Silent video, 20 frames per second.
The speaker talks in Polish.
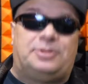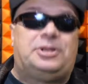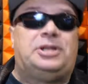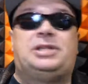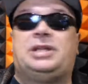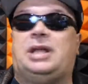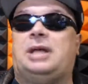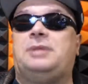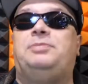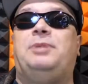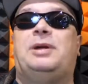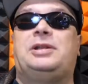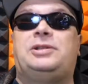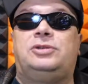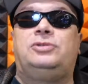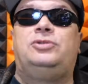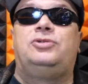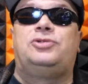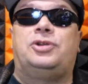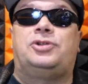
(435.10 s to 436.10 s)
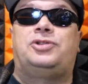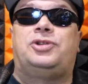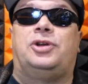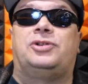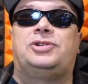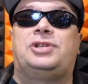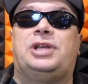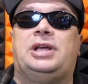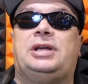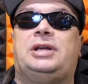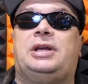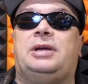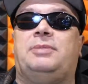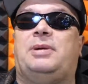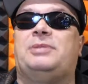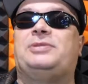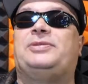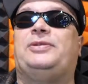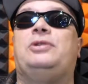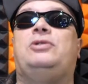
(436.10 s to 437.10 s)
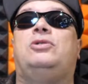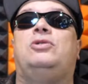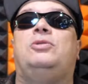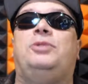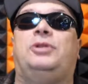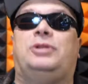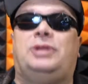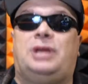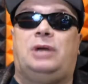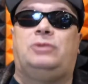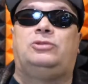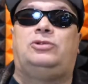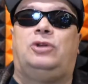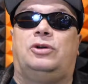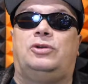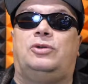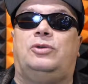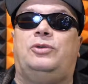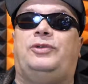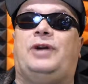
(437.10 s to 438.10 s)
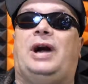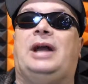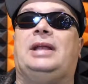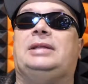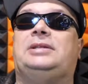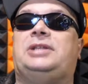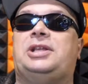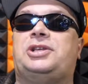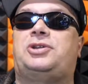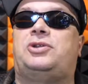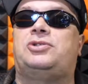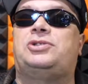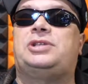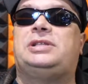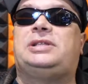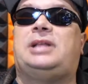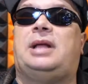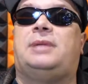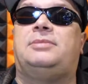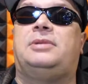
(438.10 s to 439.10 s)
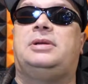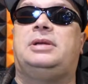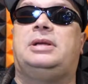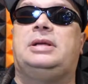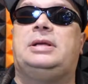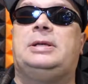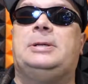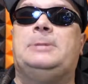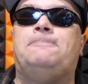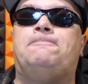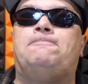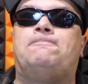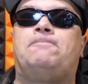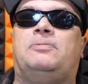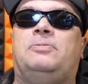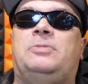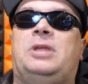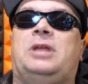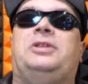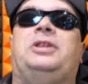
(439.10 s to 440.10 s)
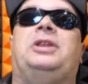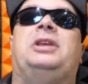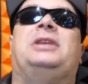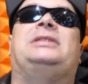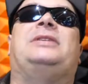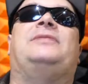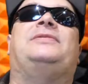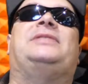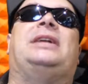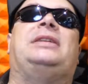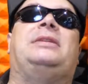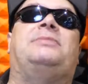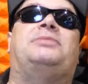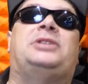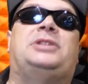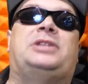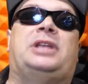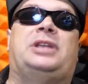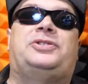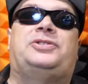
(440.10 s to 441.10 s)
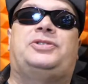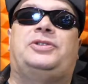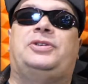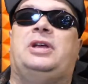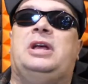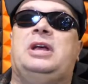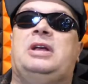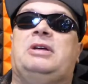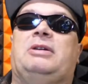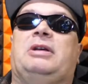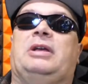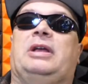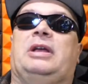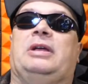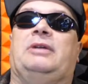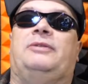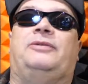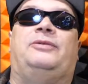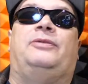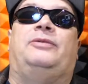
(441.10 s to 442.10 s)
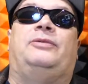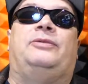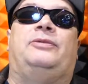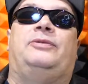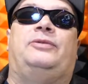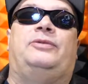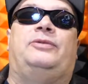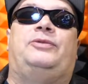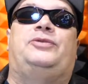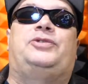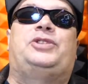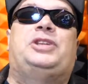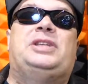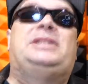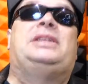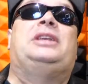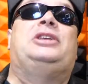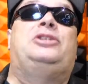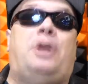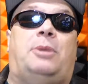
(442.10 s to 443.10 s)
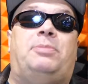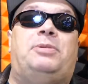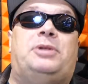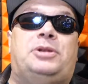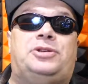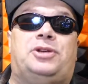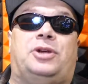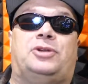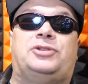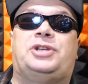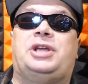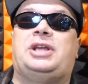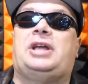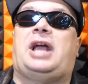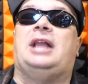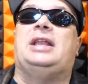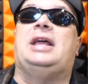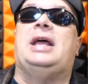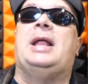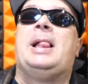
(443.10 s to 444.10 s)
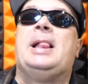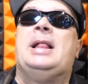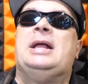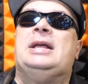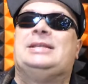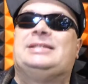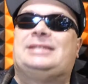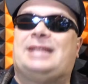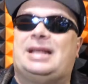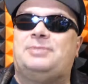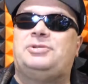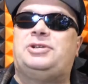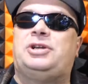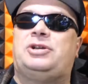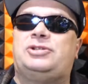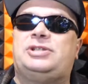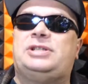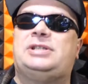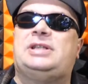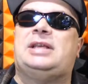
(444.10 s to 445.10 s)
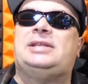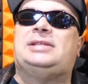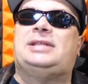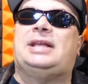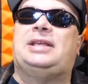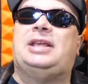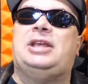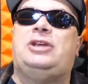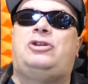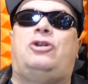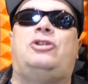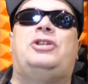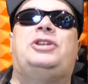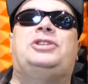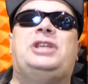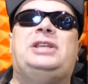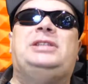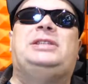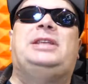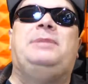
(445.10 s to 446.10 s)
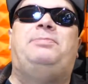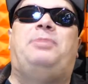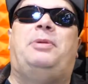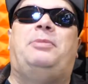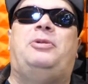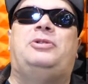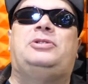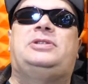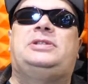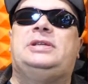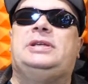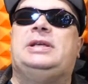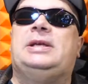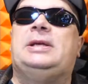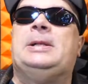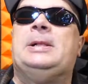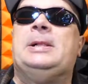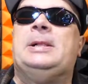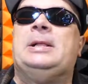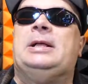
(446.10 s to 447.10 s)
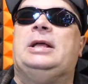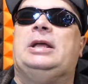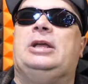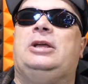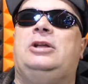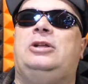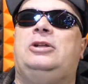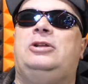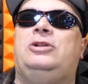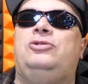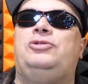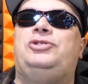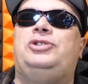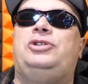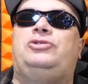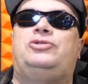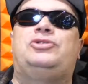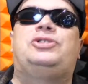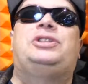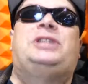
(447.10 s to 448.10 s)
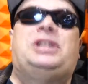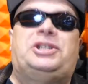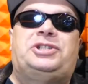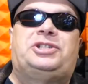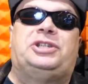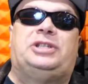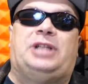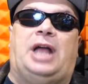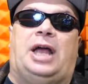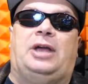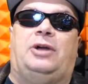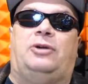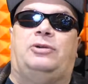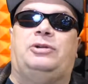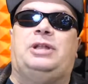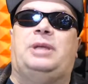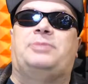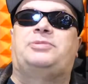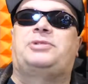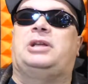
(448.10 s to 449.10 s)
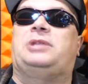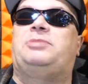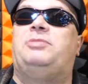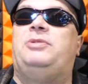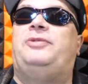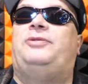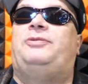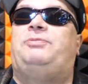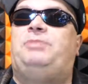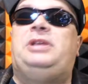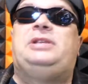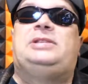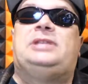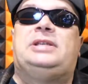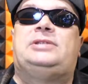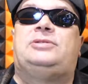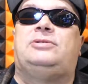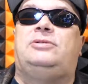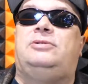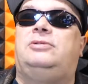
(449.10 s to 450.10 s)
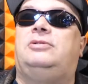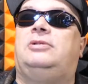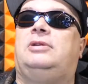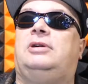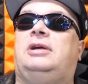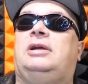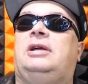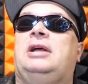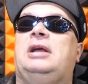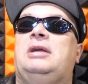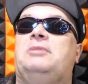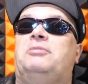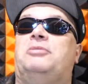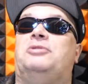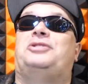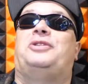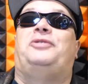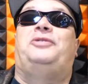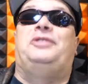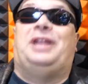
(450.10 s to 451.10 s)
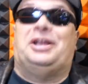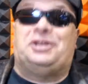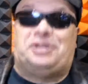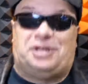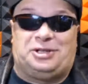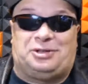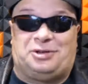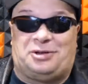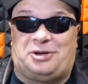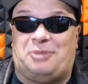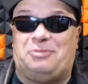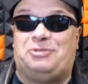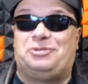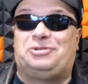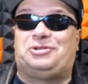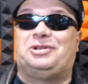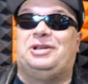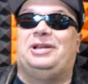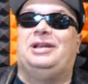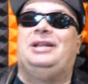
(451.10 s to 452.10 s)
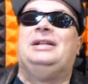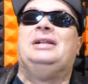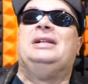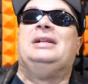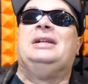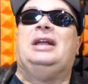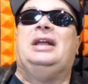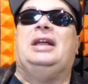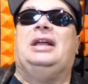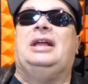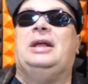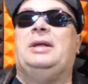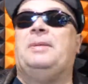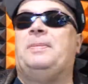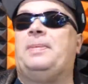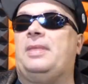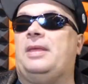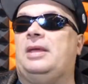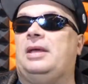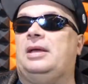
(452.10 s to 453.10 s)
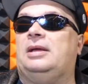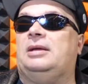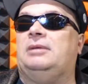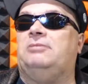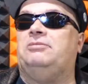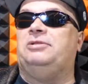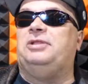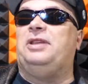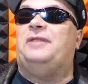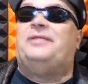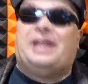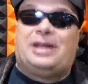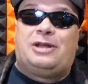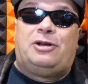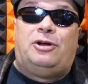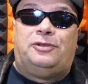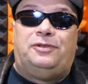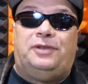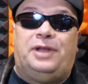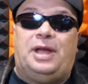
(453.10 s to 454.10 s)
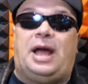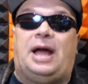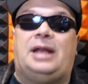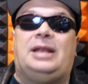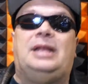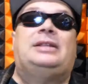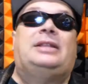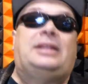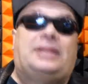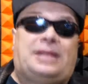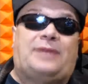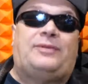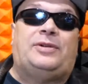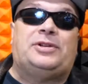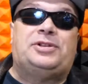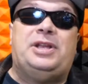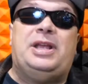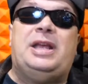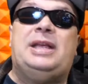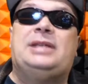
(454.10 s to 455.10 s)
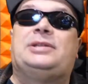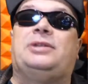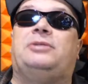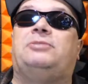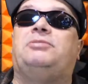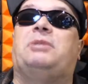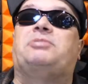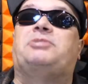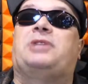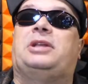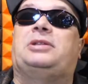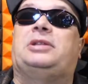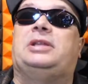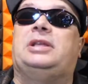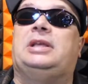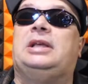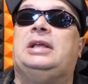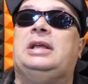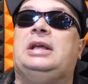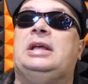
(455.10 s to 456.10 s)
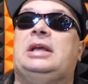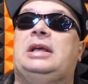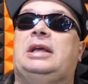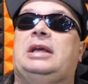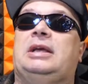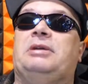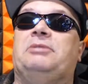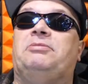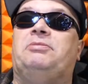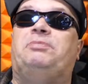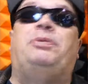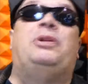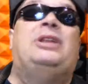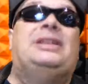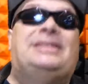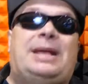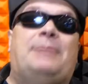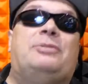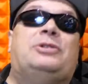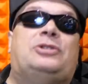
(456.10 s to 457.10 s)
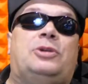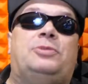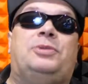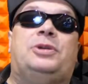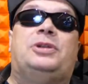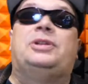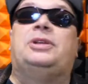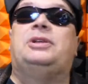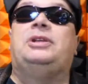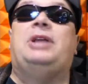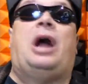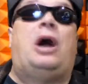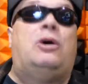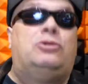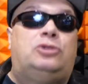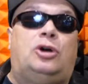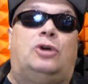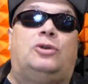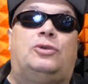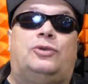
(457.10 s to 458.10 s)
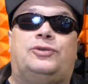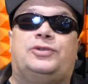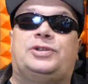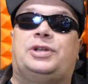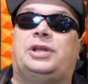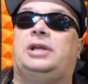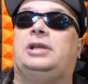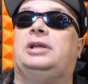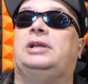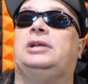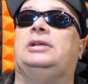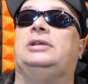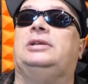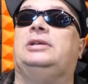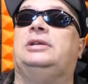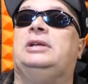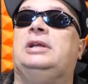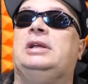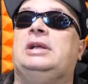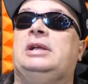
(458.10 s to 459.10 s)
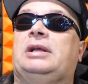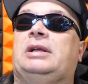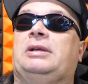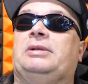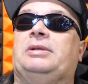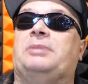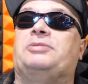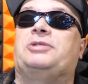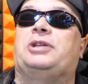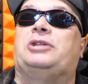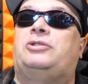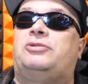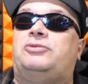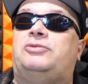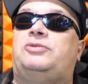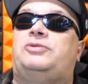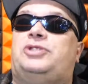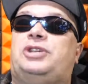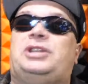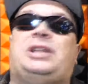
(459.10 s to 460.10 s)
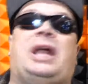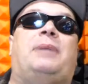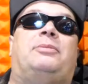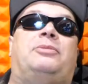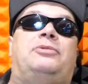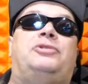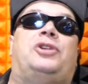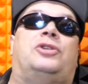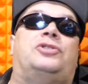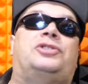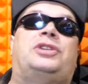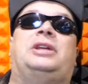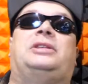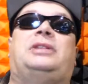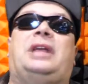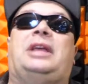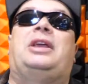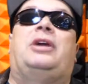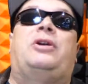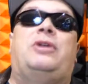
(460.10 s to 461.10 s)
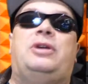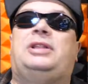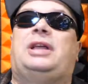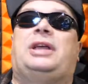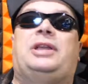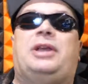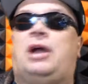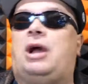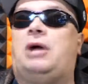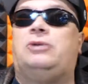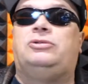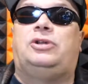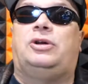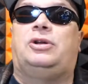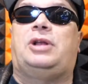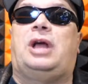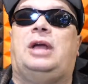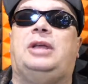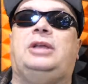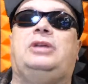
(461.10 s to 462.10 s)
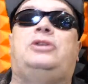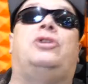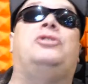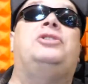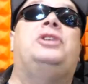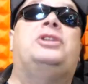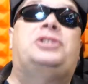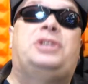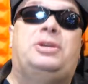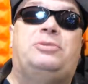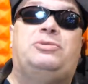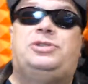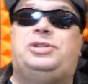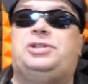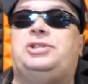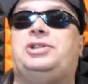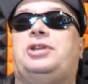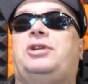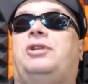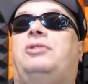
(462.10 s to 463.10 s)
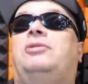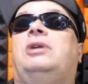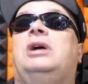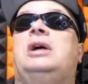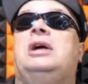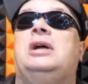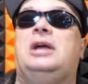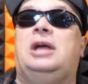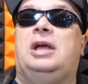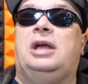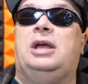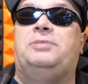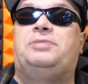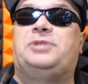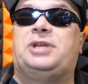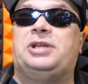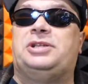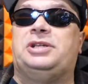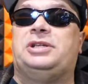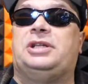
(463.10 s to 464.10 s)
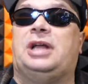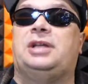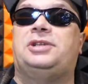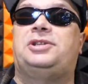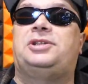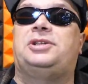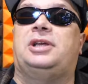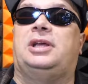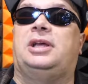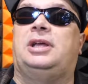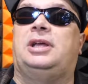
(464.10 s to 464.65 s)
się czytać bardzo dużo książek, mam swoich ulubionych autorów, ale też korzystam, nie jestem w stanie przyznać wszystkich dobrych książek, ale staram się korzystać z takiej koleżeńskiej pomocy y, ludzi, którzy też czytają. I na przykład my w Bikcycu, y, może wydaje się to komuś y, niewiarygodne, ale tak właśnie jest. No, na przykład polecamy sobie autorów, że na przykład czytałem książkę takiego i takiego autora i koniecznie musicie ją e, przeczytać.